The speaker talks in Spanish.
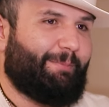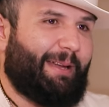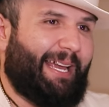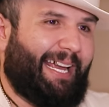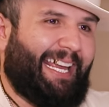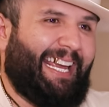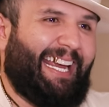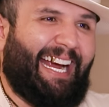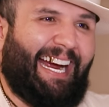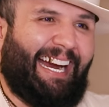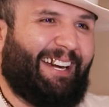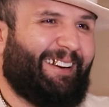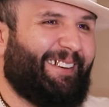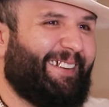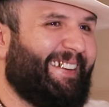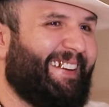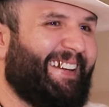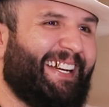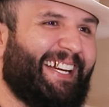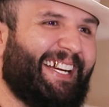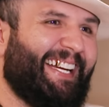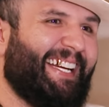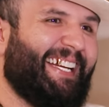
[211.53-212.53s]
mexicano,
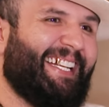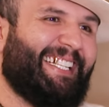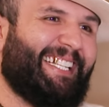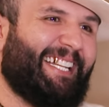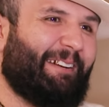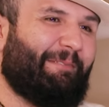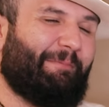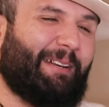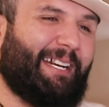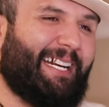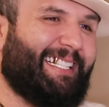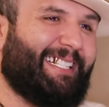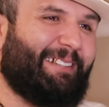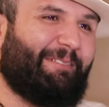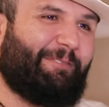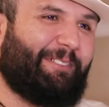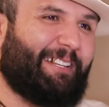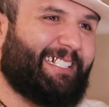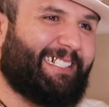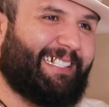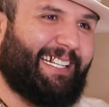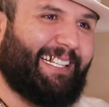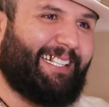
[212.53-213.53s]
terminas
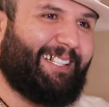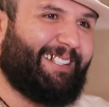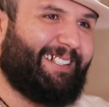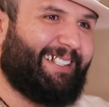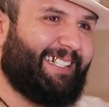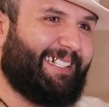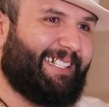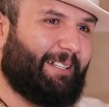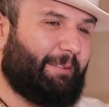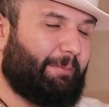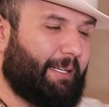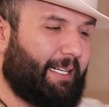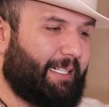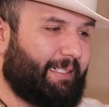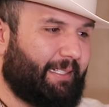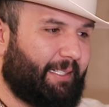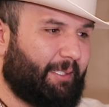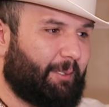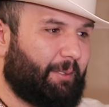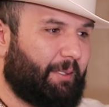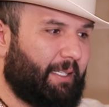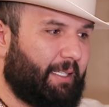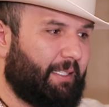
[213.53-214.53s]
enfiestándote, terminas
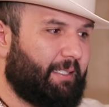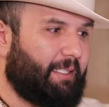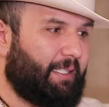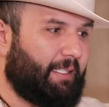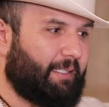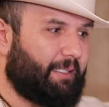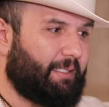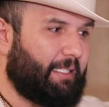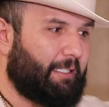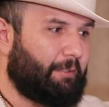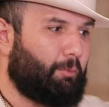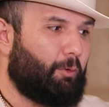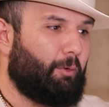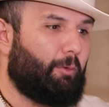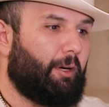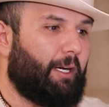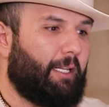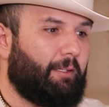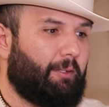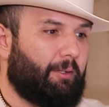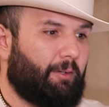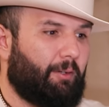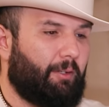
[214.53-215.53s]
eso y es, muy
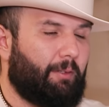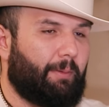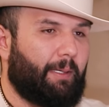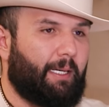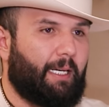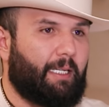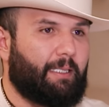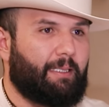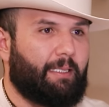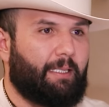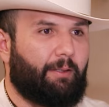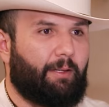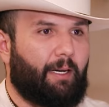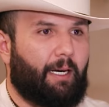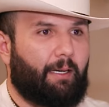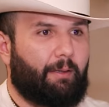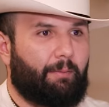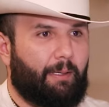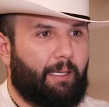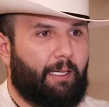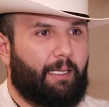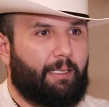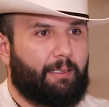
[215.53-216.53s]
bonito, ¿no? Venir a
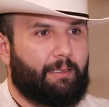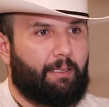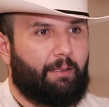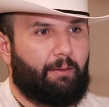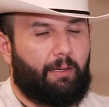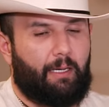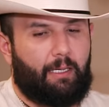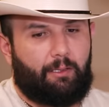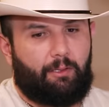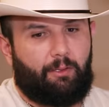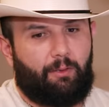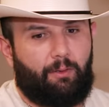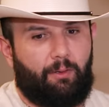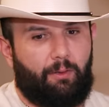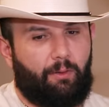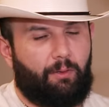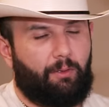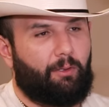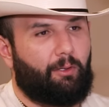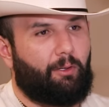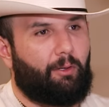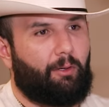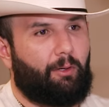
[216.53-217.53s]
celebrar, venir a celebrar todo
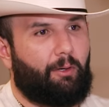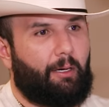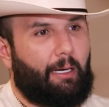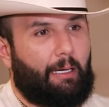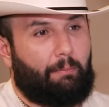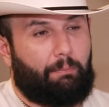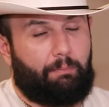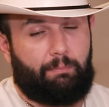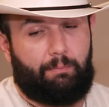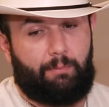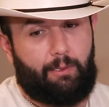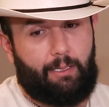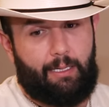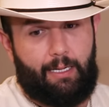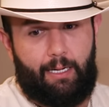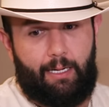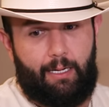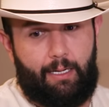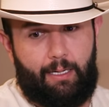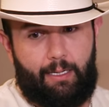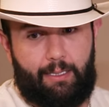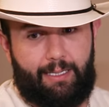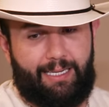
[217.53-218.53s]

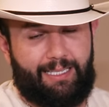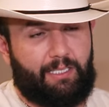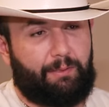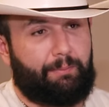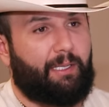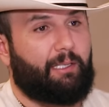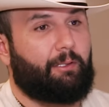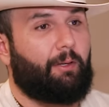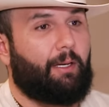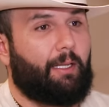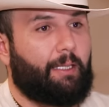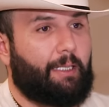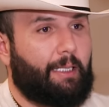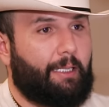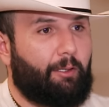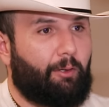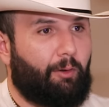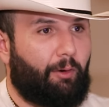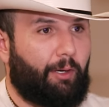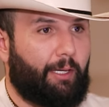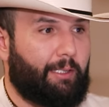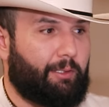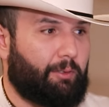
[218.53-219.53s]
el crecimiento latino
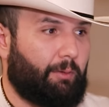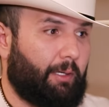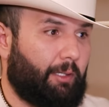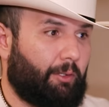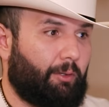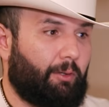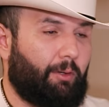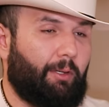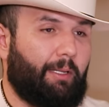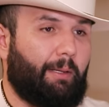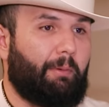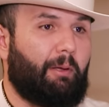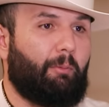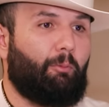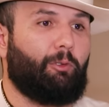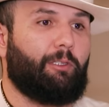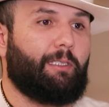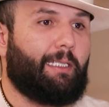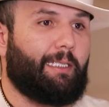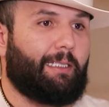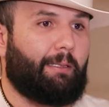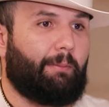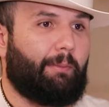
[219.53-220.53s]
hoy y sobre todo el de mi
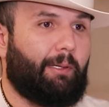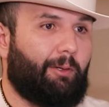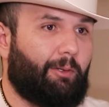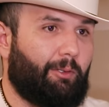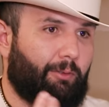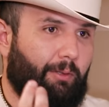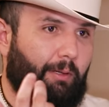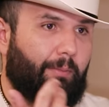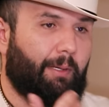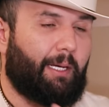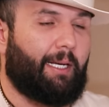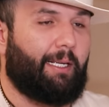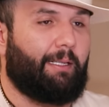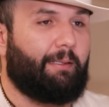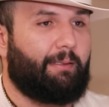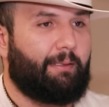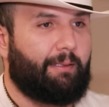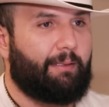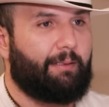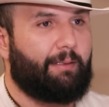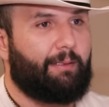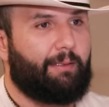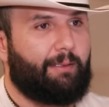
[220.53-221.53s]
música también con toda mi
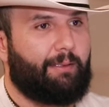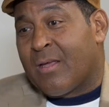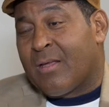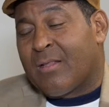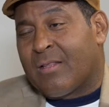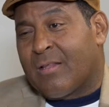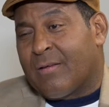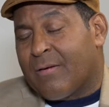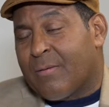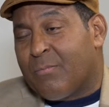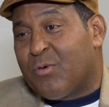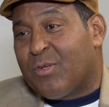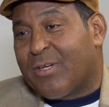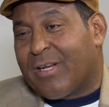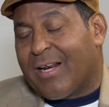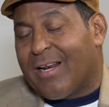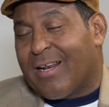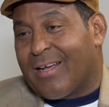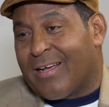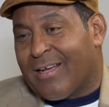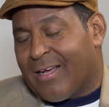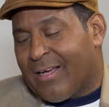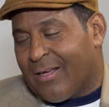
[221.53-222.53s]
gente. Te ves muy
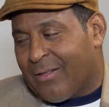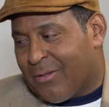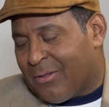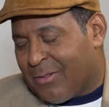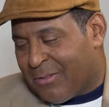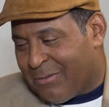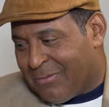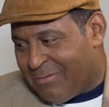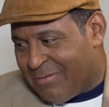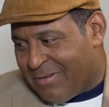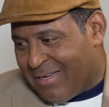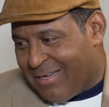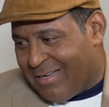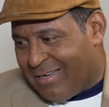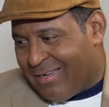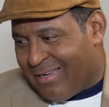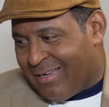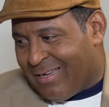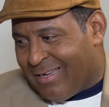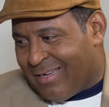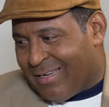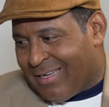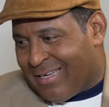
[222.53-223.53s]
relajado
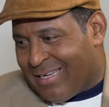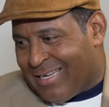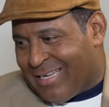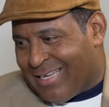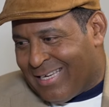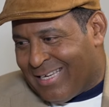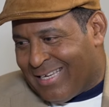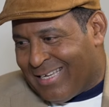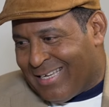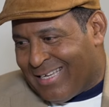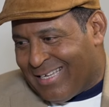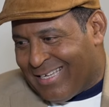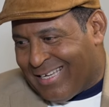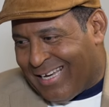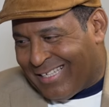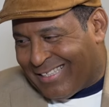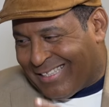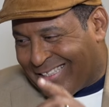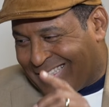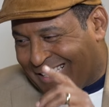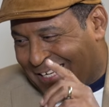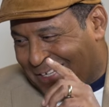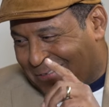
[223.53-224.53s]
y ahí
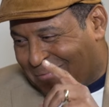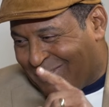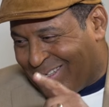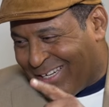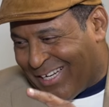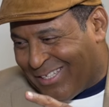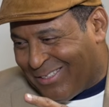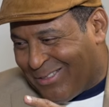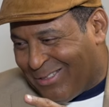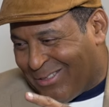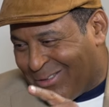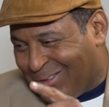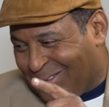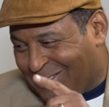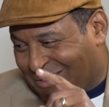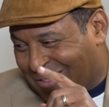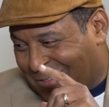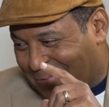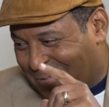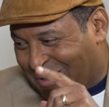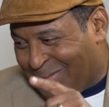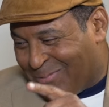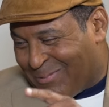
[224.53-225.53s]
te están esperando
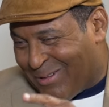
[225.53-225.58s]
12 mil